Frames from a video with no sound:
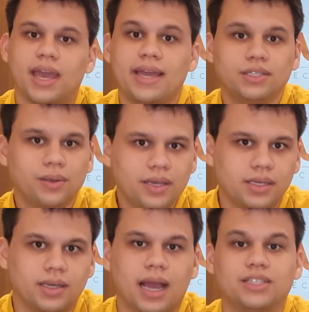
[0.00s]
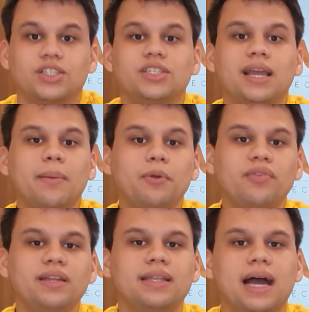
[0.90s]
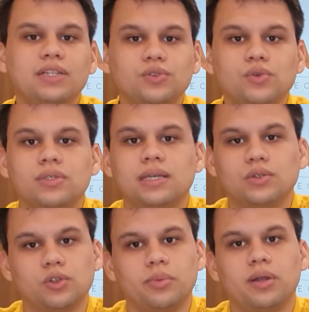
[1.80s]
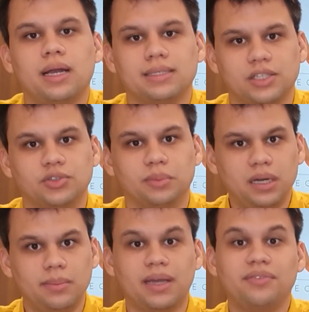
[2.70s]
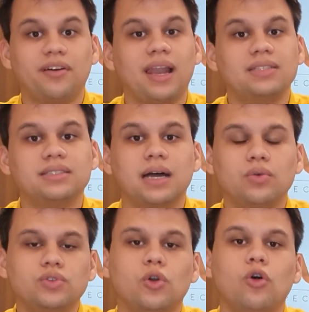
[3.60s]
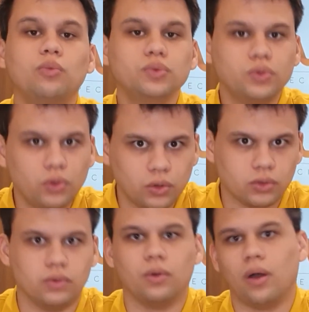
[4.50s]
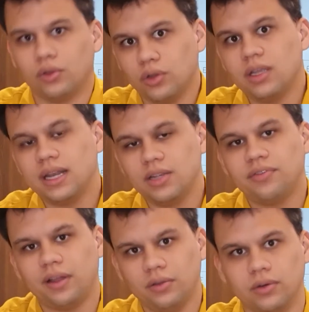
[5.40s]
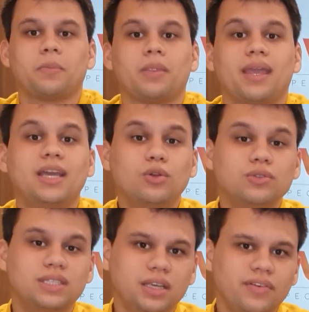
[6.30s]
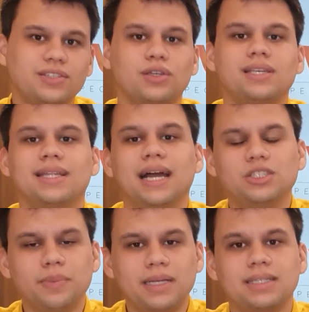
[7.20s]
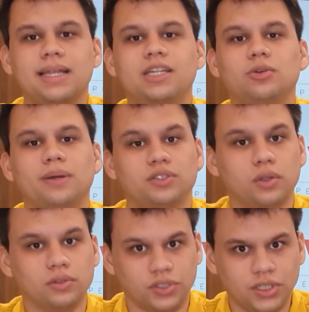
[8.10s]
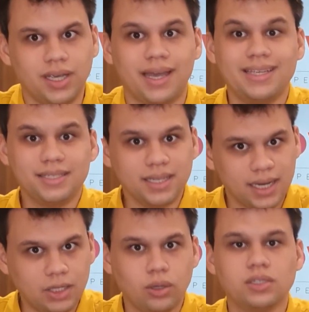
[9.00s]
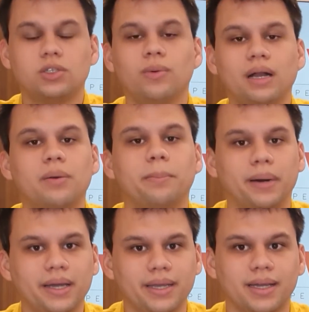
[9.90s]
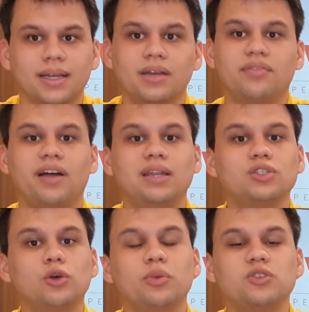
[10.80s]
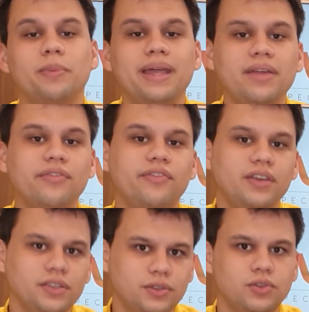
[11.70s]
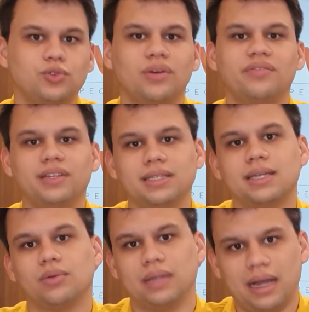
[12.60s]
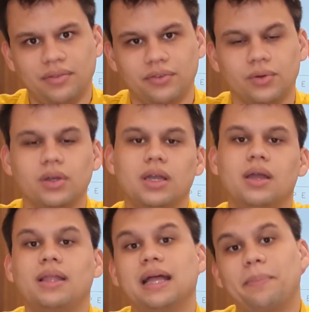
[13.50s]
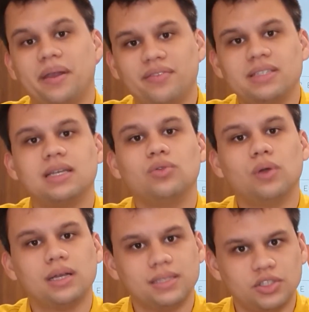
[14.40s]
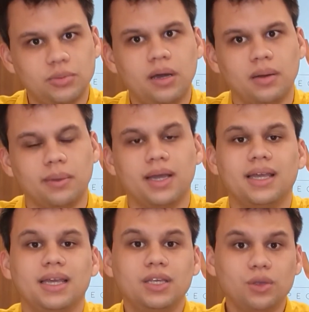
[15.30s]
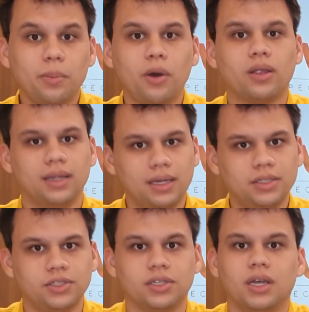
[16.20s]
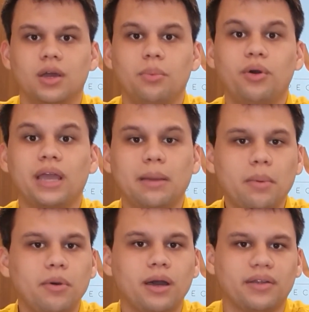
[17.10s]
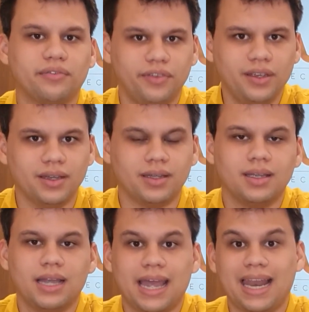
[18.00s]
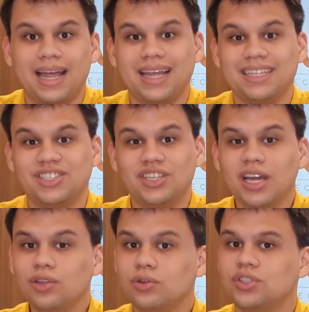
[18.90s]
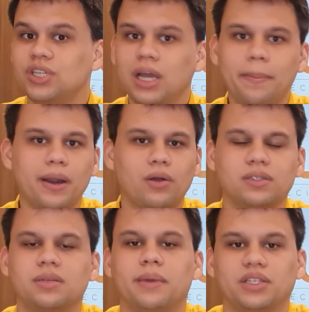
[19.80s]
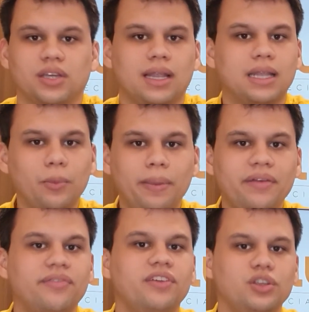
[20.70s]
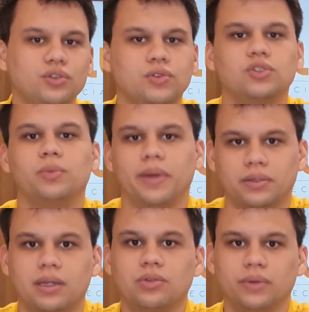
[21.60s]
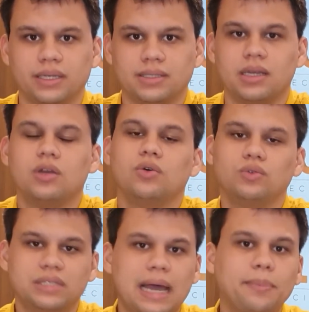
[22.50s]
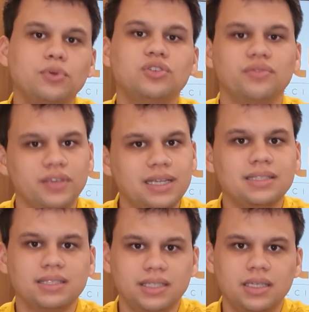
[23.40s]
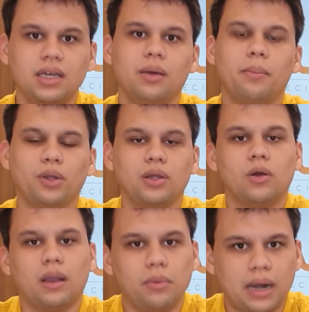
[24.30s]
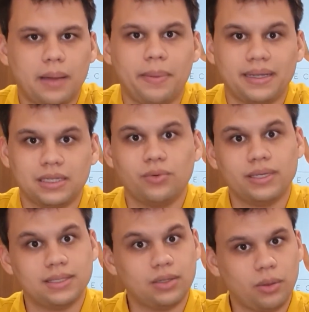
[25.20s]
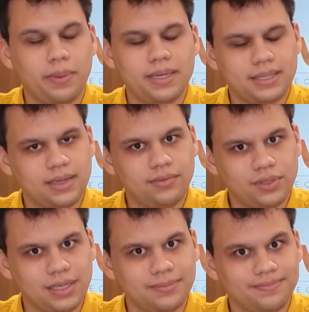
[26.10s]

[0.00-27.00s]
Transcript: é isso aí. A gente tem que aproveitar a discussão sobre o câncer de mama e falar de saúde como um todo, igual a dona Irene falou. Inclusive, a Sociedade Brasileira de Mastologia, esse ano, lançou uma campanha falando sobre os benefícios de uma vida saudável na prevenção do câncer de mama. Isso é importante porque a mamografia, ela diagnostica precocemente, ela não previne o surgimento da doença. Os hábitos de vida, sim, podem colaborar para essa doença não aparecer em você.